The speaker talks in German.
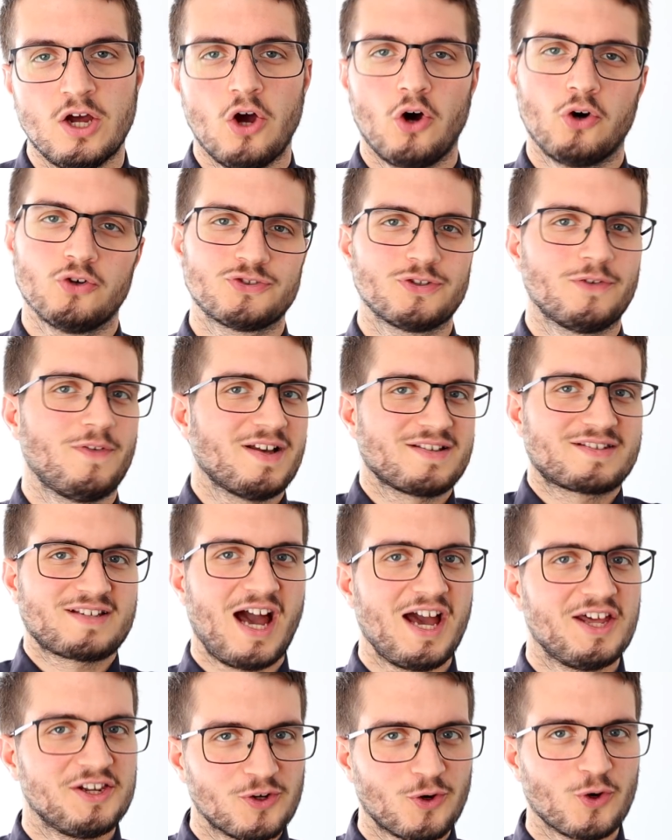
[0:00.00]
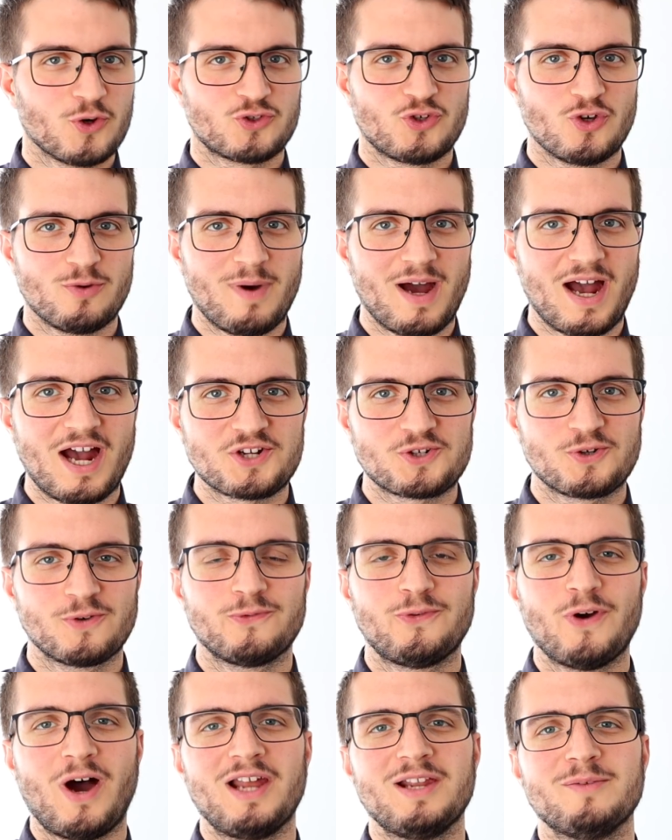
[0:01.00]
Und so war es keine große
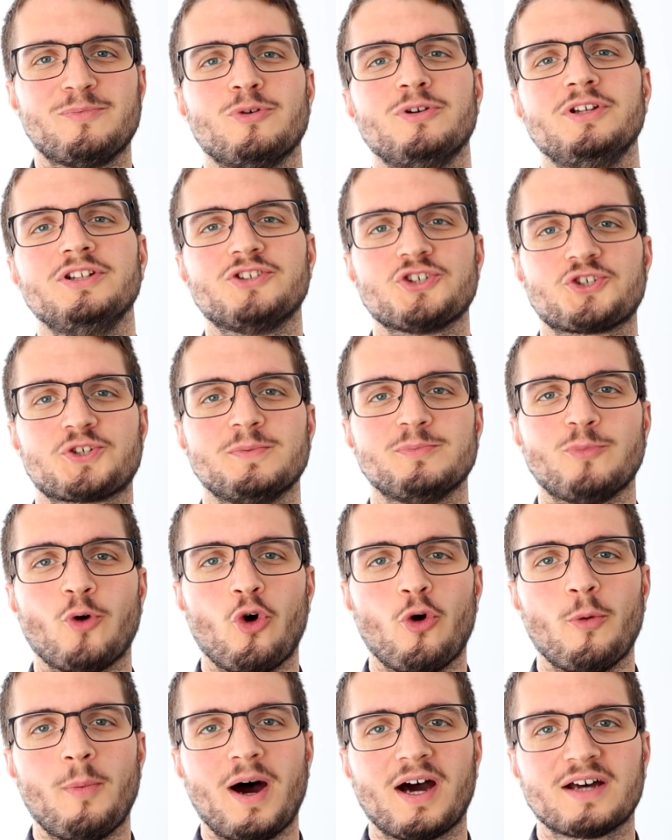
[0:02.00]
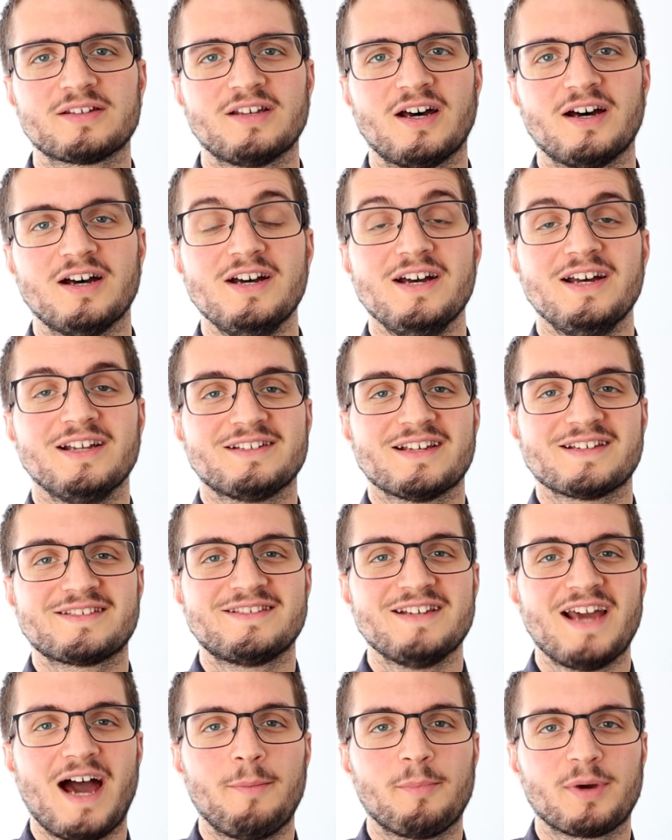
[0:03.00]
Überraschung für alle politischen Beobachter, dass
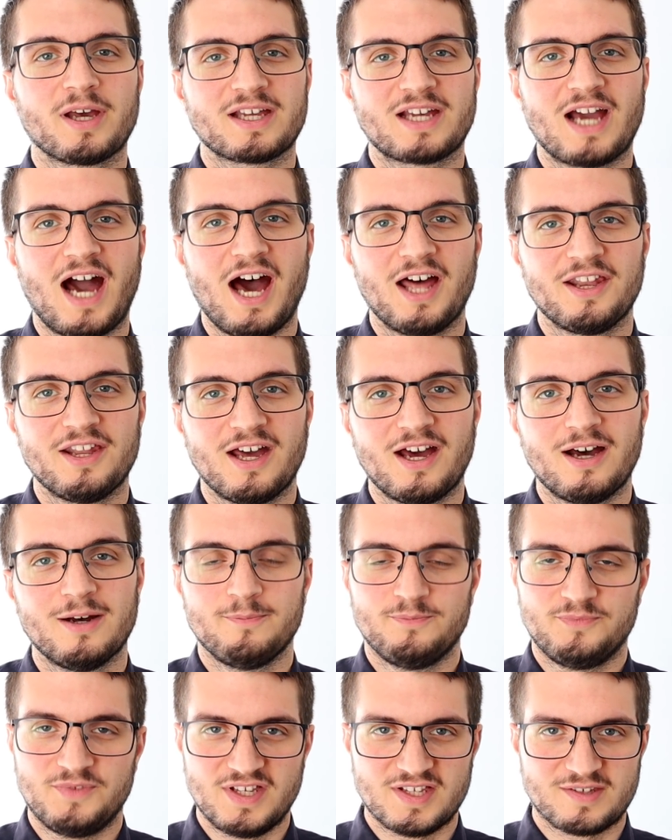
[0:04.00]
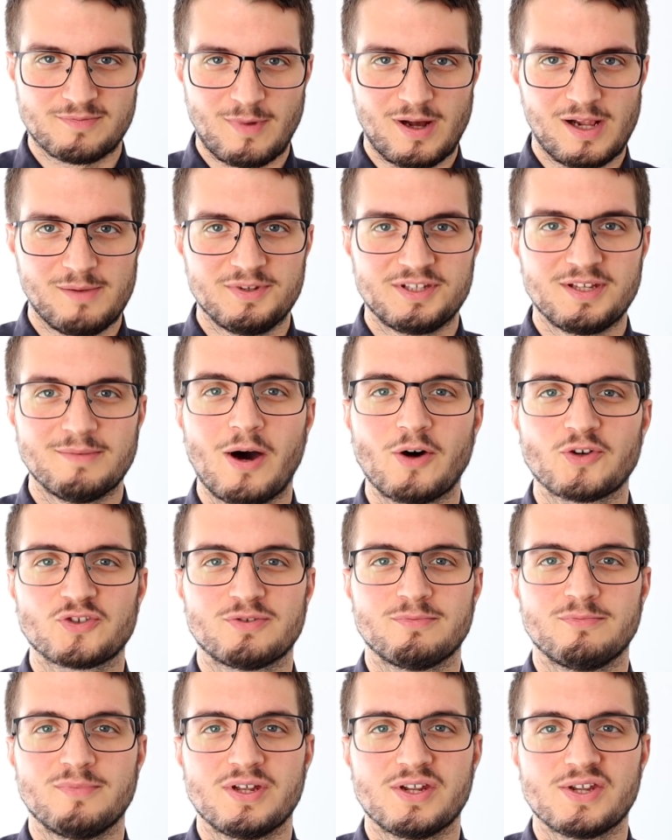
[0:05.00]
die Amerikaner, diesmal mit dem
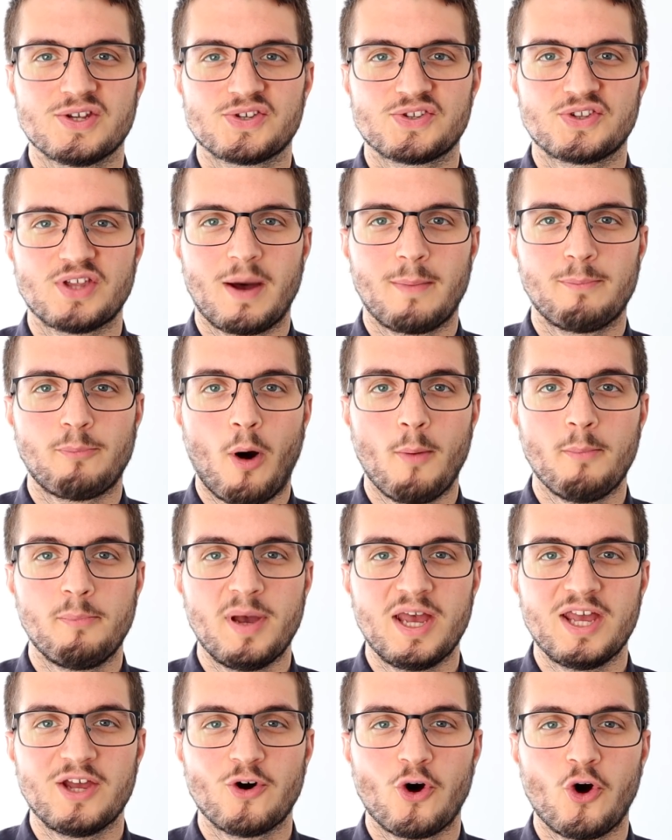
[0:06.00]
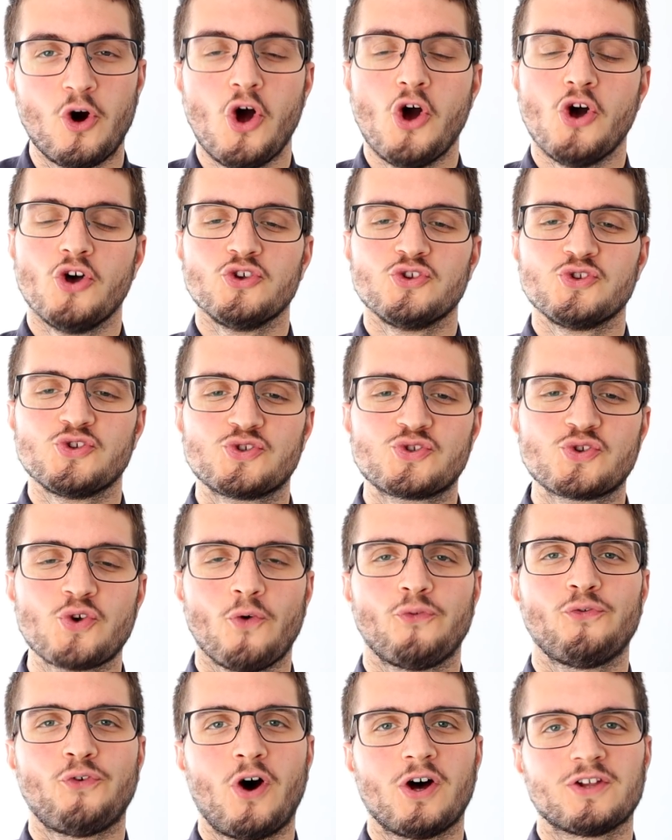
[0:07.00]
Außenminister Pompeo,
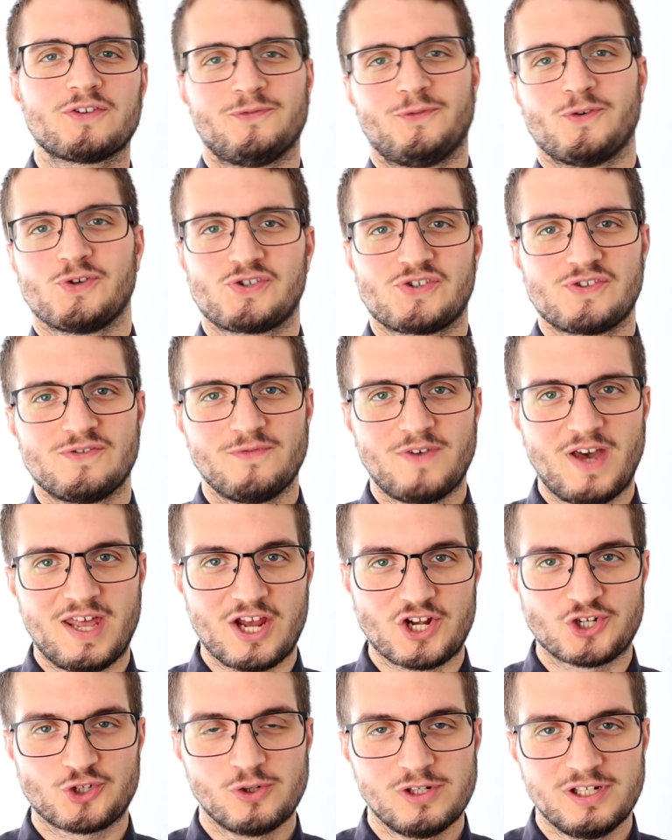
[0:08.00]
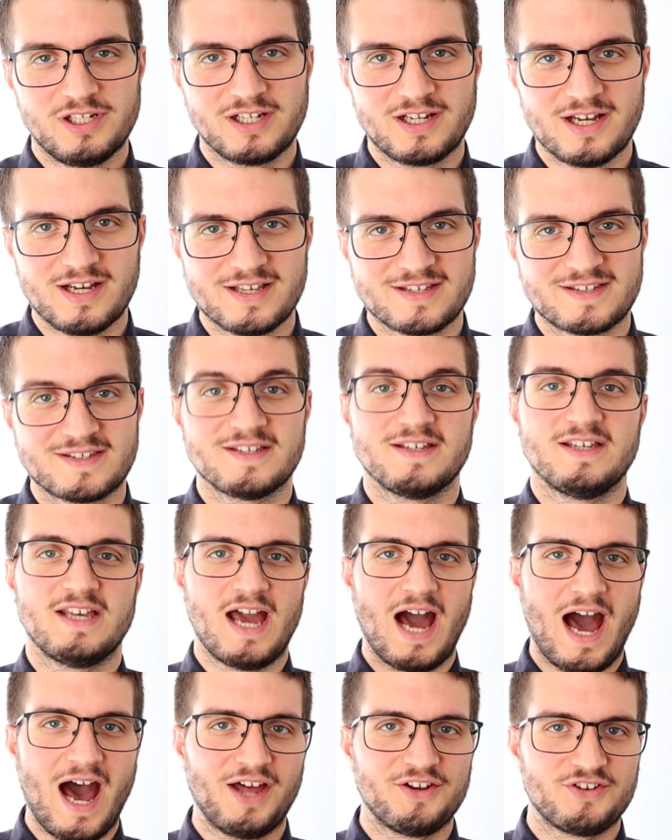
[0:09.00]
sofort wussten, wer der Schuldige ist.
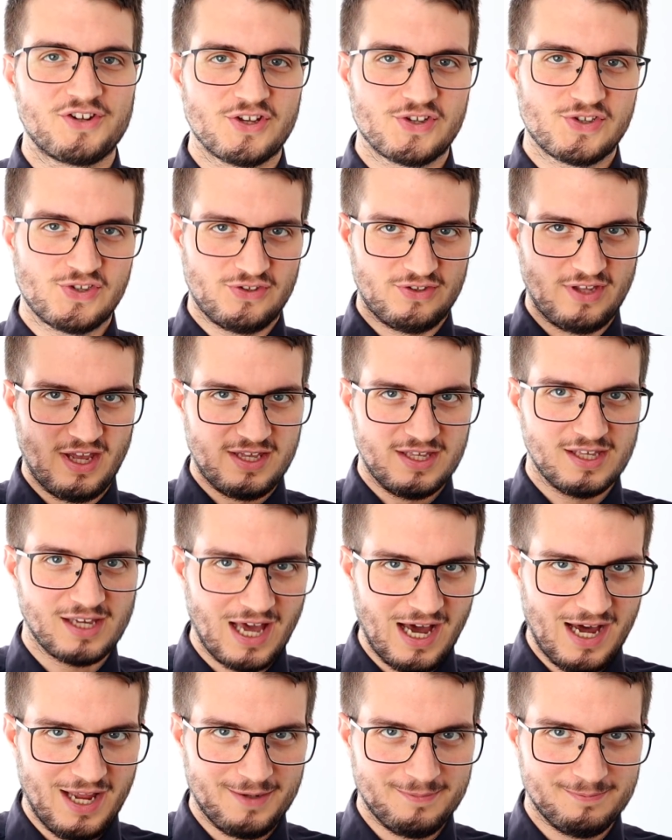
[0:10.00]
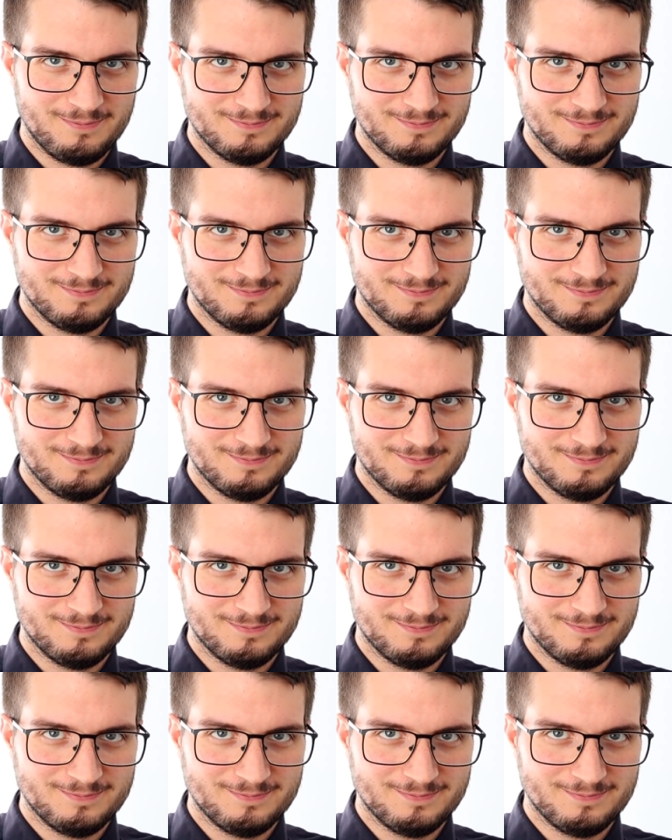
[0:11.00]
Ihr ahnt es, der Iran.